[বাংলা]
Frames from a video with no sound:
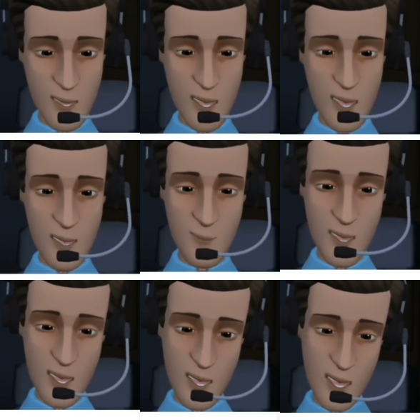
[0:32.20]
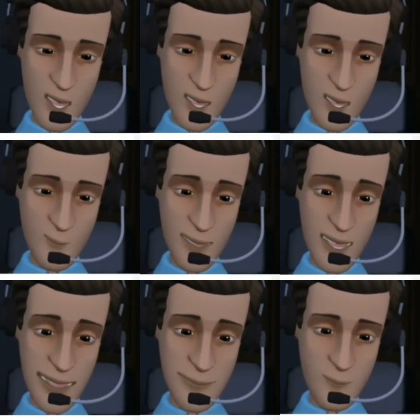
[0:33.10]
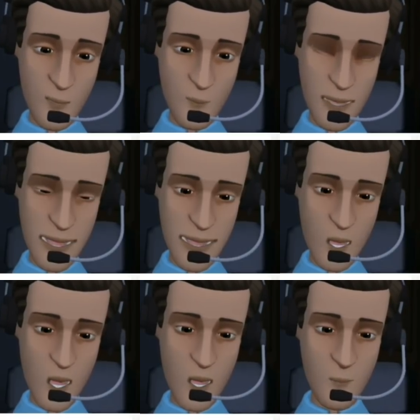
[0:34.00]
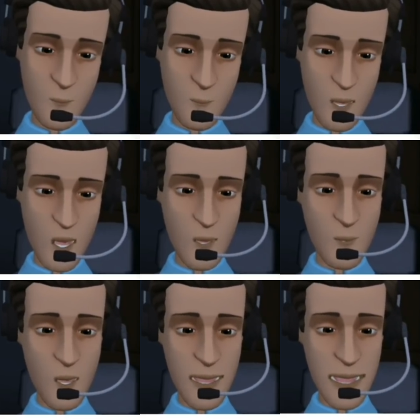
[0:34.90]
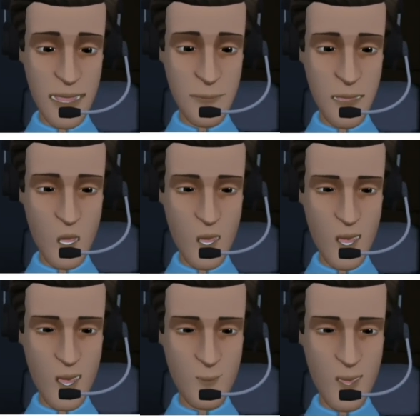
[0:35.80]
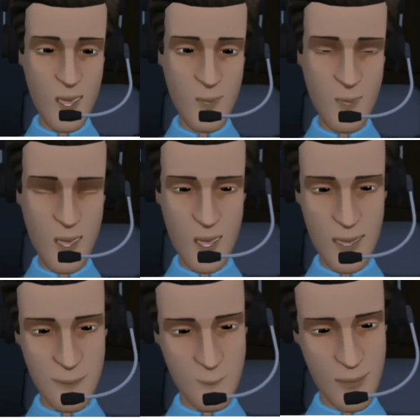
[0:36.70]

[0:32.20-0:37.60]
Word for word: হাত জোর করে রিকোয়েস্ট যদি আপনারা পারেন আমাদের সহকর্মীর পাশে দাঁড়ান